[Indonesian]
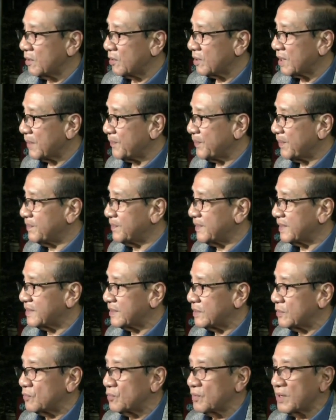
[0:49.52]
Kalau Rapimnas
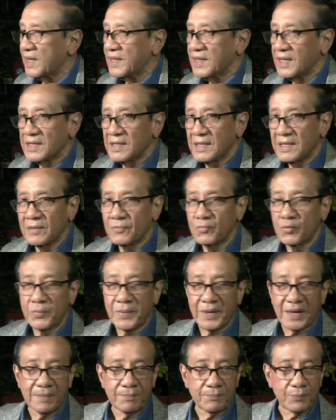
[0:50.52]
itu kan adalah
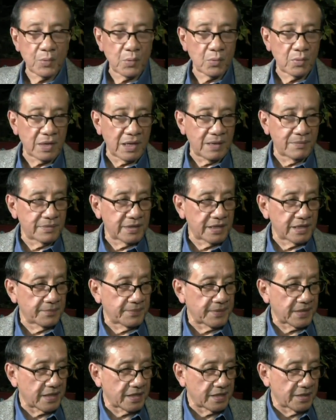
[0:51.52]
merupakan program
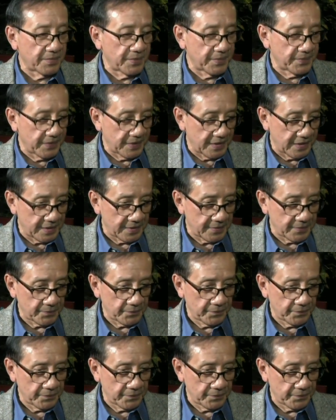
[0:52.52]
daripada DPP.